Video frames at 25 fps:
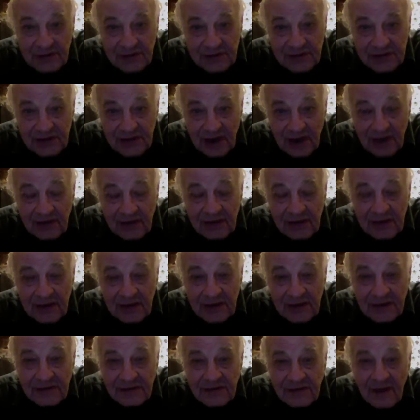странные
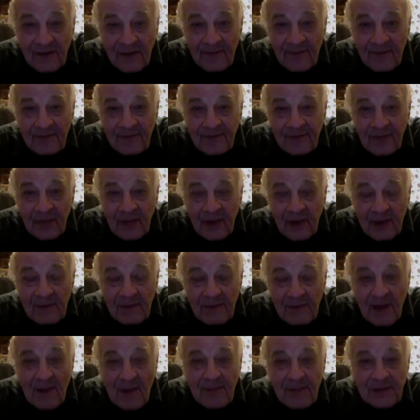дела.
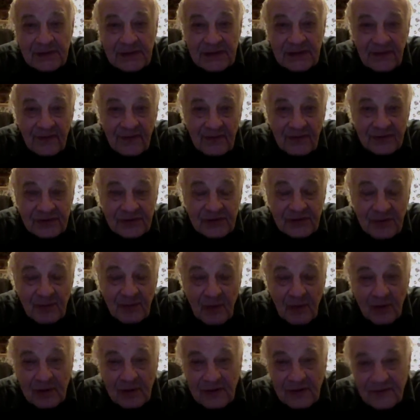Папа заявил, что
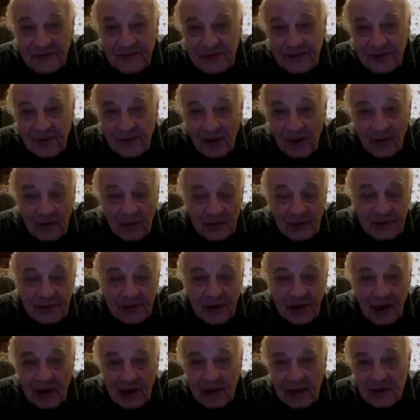Бог не всемогущ.
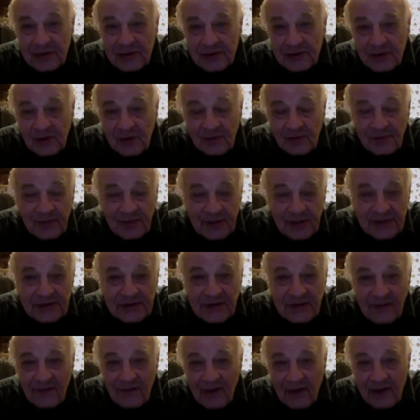А что он
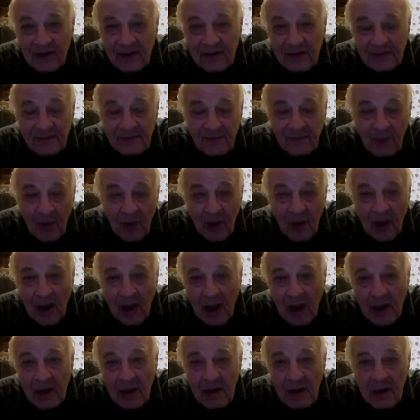представляет Бога?
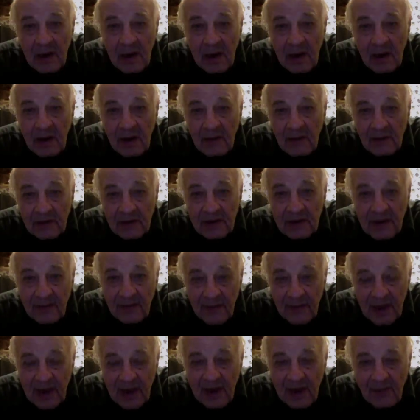Вот для
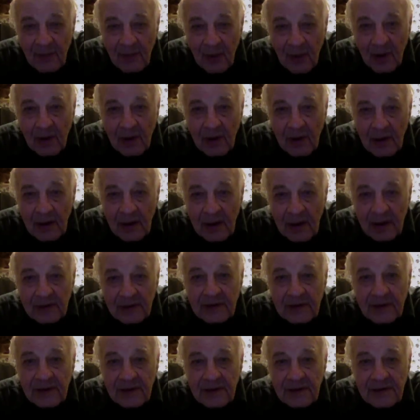меня Бог –
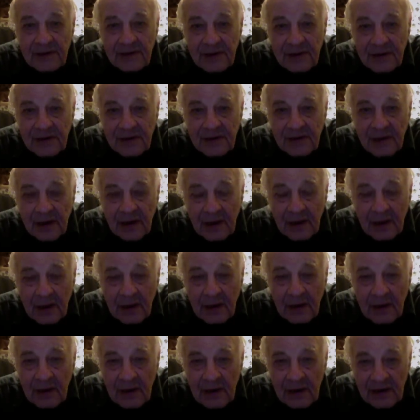это единая
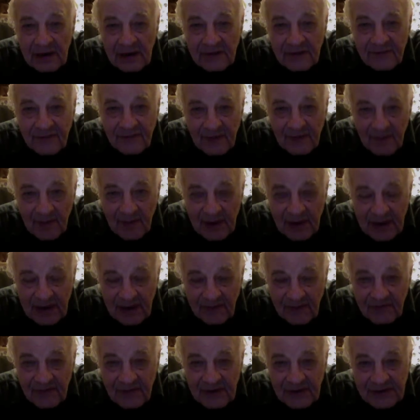
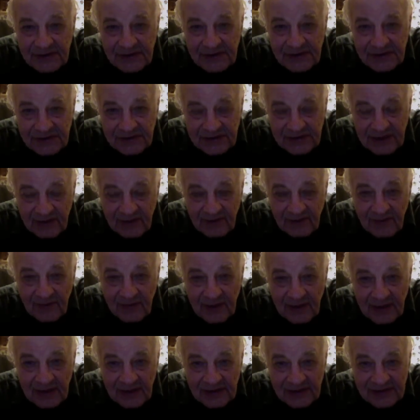информативная система
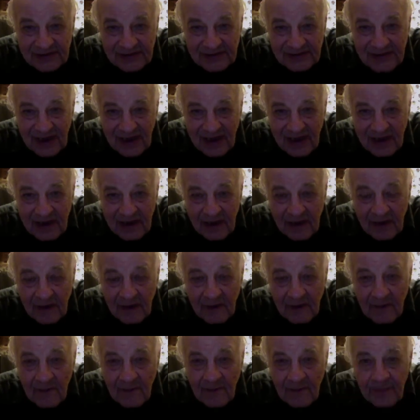мироздания,
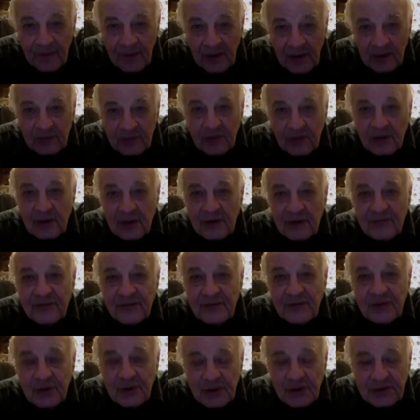которая
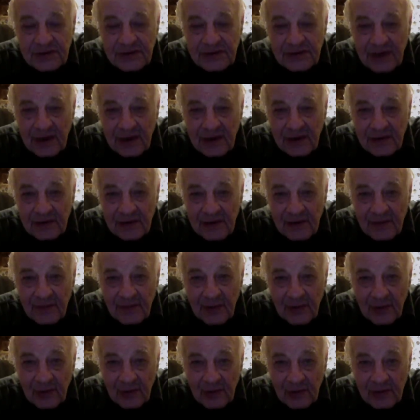все знает
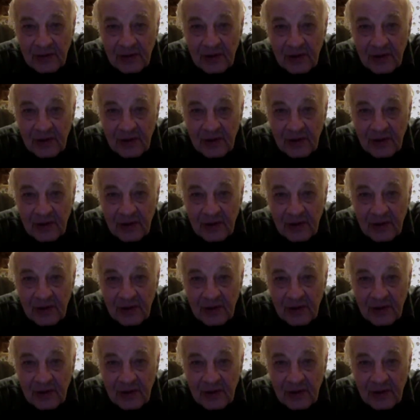наперед